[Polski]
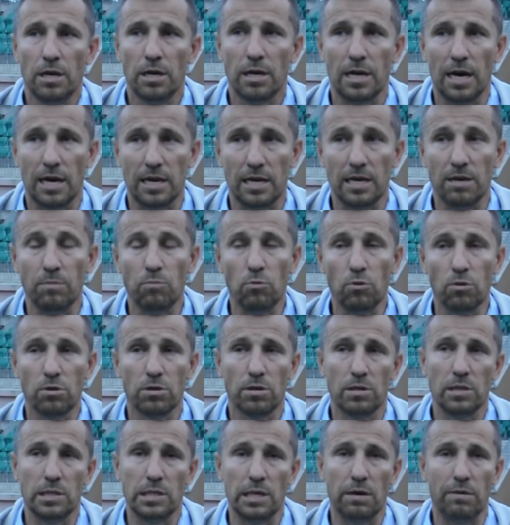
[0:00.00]
karny mógł
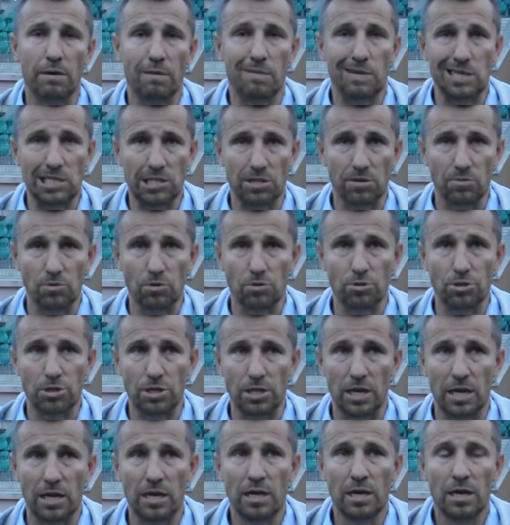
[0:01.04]
załamać tą
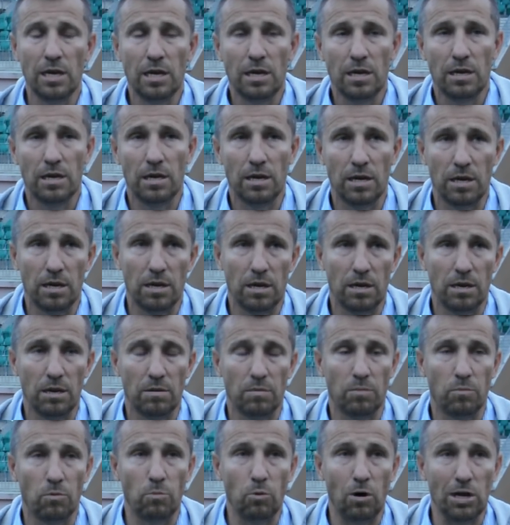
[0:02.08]
drużynę, y,
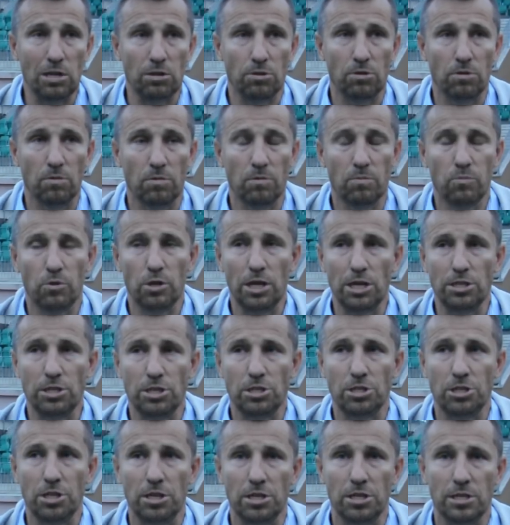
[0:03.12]
bo była to bodajże
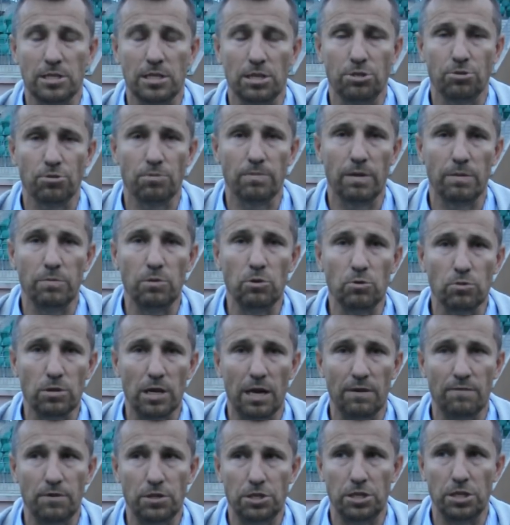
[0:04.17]
47
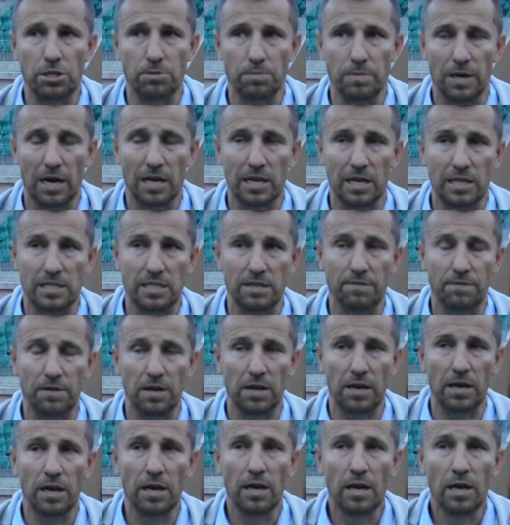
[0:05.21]
minuta, wyszliśmy
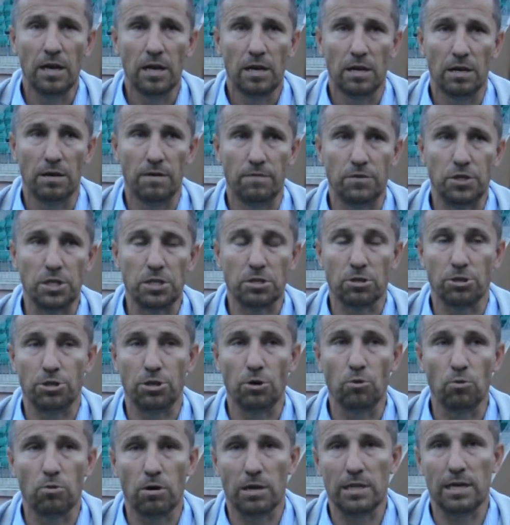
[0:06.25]
agresywnie, y, wszystko
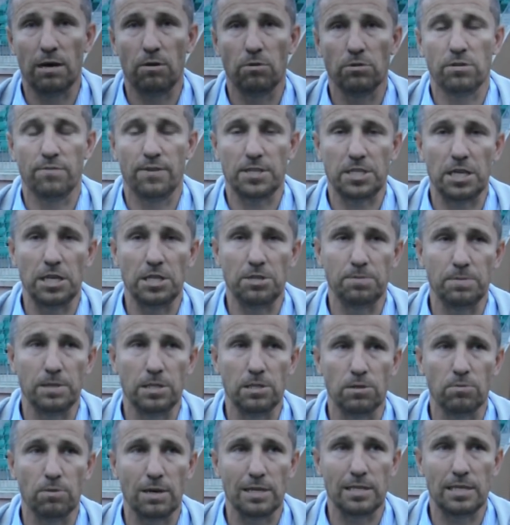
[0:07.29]
się układało, stwarzaliśmy
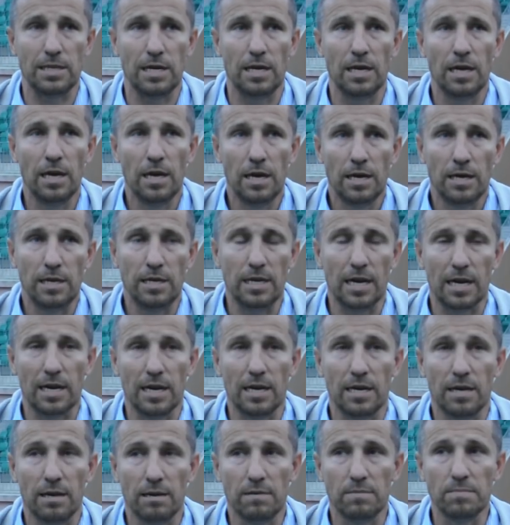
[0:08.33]
sytuację i
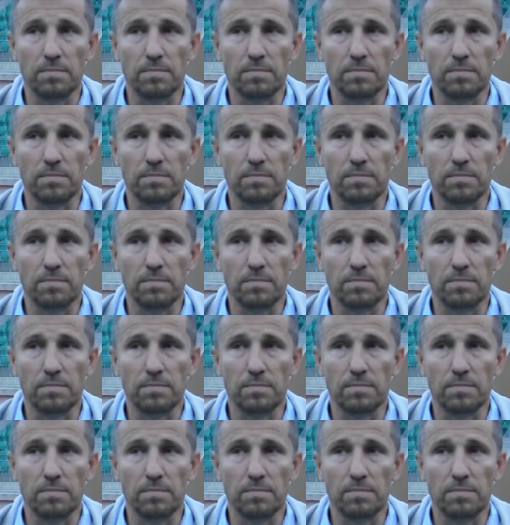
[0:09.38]
nagle